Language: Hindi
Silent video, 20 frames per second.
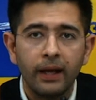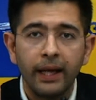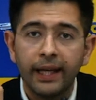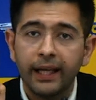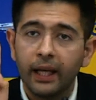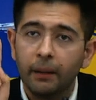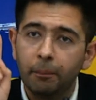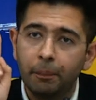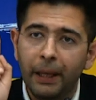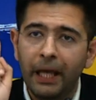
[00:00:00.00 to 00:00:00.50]

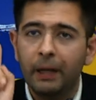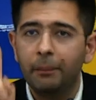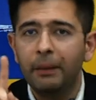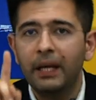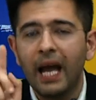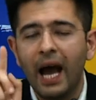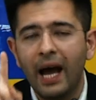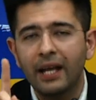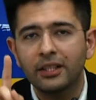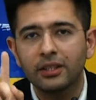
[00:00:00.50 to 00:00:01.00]
लेकिन फिर
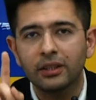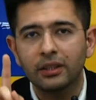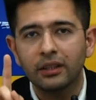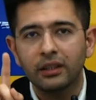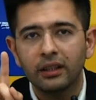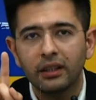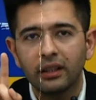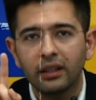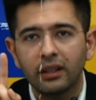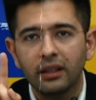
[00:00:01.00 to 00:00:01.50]
भी आज
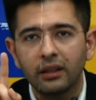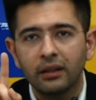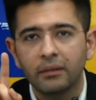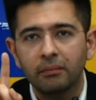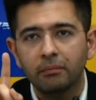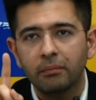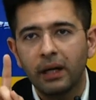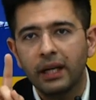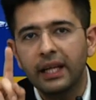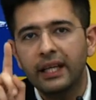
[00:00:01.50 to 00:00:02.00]

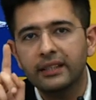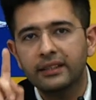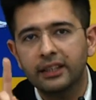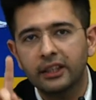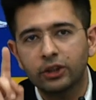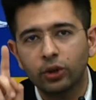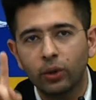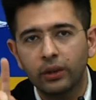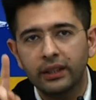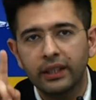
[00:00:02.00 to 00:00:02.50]
मनीष
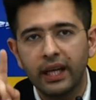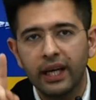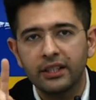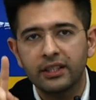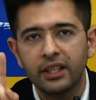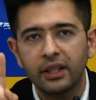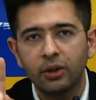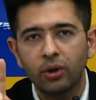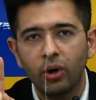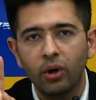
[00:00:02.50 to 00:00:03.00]
सिसोदिया
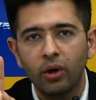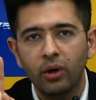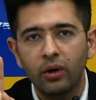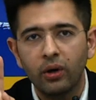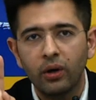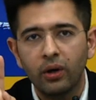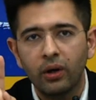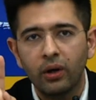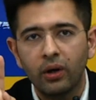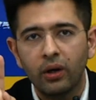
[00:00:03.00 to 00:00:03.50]
जी को
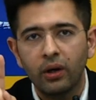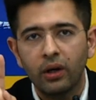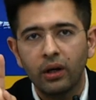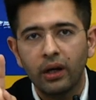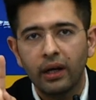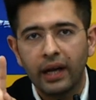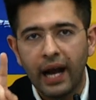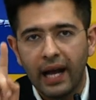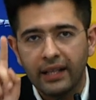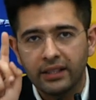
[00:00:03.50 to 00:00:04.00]

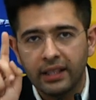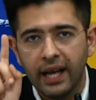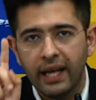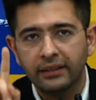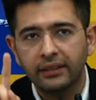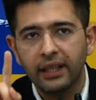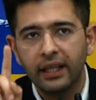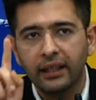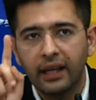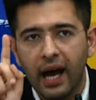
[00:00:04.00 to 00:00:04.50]

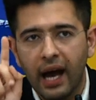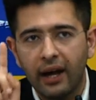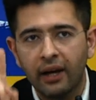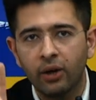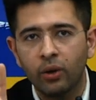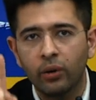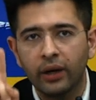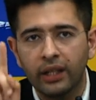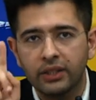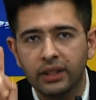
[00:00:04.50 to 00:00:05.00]
राजनीतिक
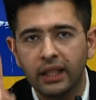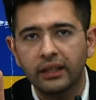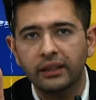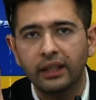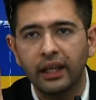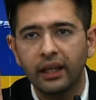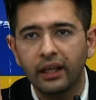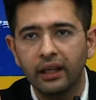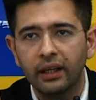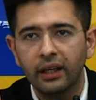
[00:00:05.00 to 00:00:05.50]
कारणों के
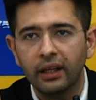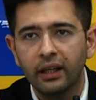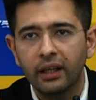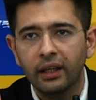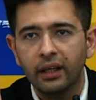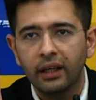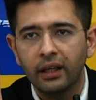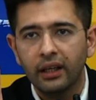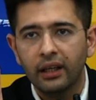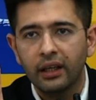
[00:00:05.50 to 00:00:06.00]
चलते
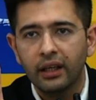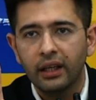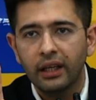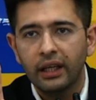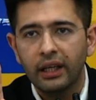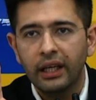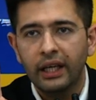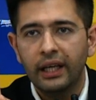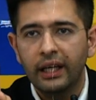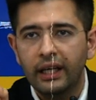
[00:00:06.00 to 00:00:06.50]

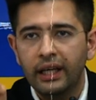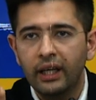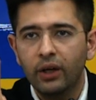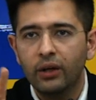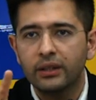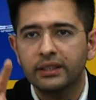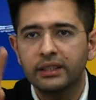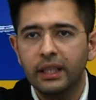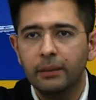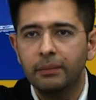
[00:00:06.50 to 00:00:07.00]
ईडी
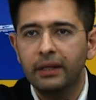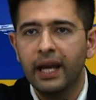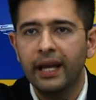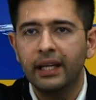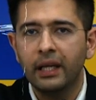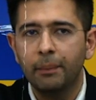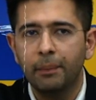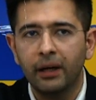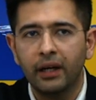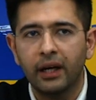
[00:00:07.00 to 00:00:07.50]
और सीबीआई
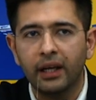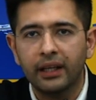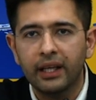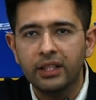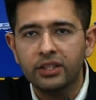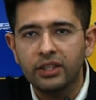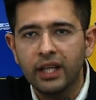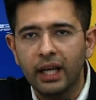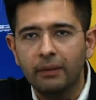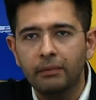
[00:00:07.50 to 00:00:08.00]
ने पकड़
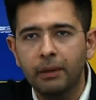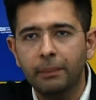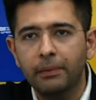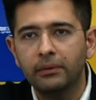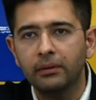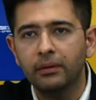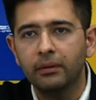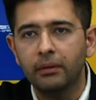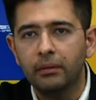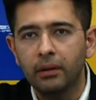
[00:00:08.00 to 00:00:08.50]
के जेल में
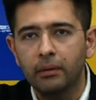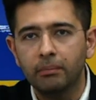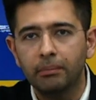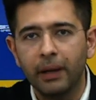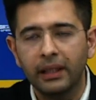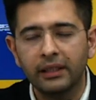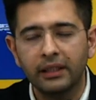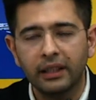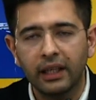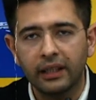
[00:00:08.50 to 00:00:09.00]

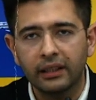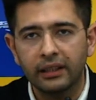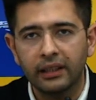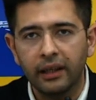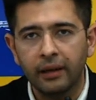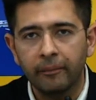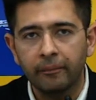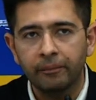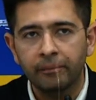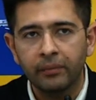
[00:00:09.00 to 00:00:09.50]
बंद कर
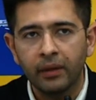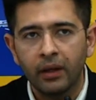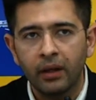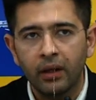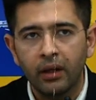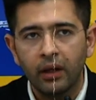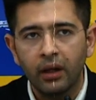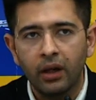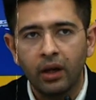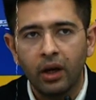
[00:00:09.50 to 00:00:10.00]

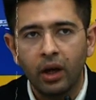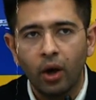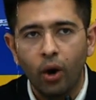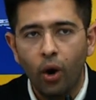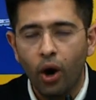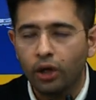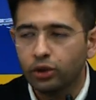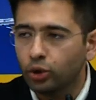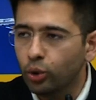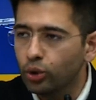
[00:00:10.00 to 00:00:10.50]

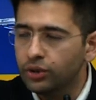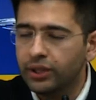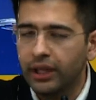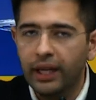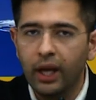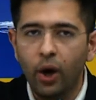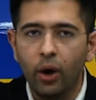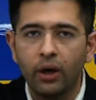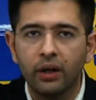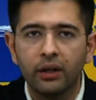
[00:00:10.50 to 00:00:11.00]
दिया और
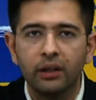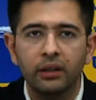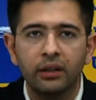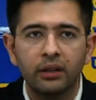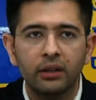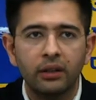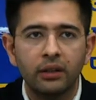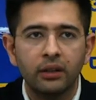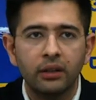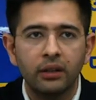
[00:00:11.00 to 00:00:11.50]
दूसरी ओर
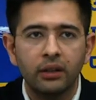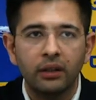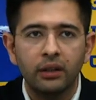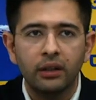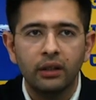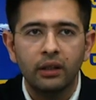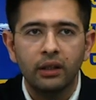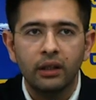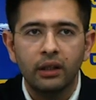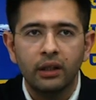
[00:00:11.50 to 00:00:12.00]

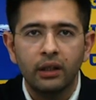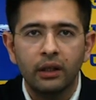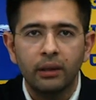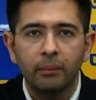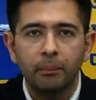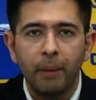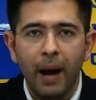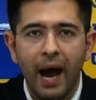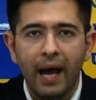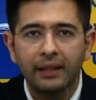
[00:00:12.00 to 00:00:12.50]

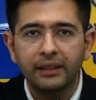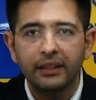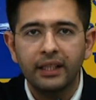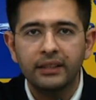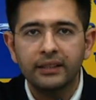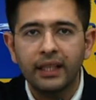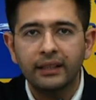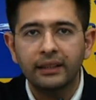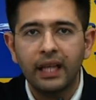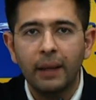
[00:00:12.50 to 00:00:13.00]
भारतीय
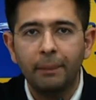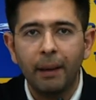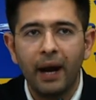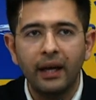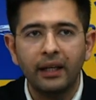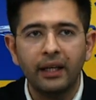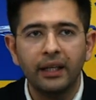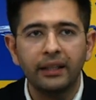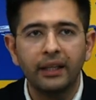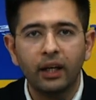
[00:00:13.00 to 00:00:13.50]
जनता
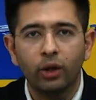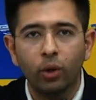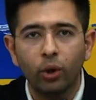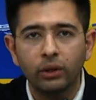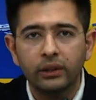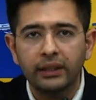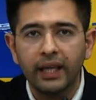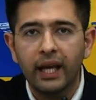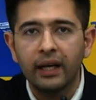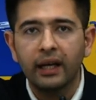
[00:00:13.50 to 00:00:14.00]
पार्टी के
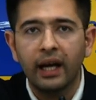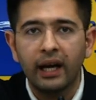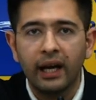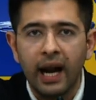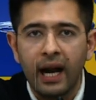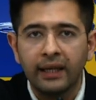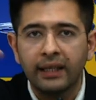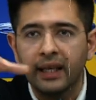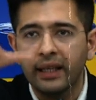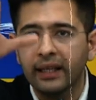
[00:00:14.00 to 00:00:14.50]
खुद के
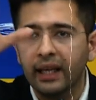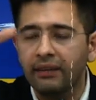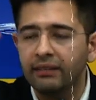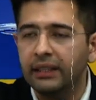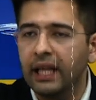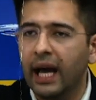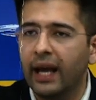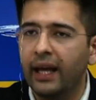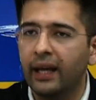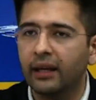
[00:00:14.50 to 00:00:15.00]
कर्नाटक के
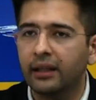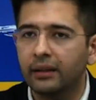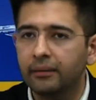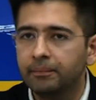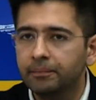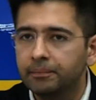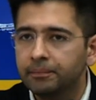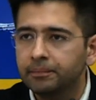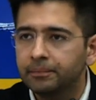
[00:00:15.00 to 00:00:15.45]
विधायक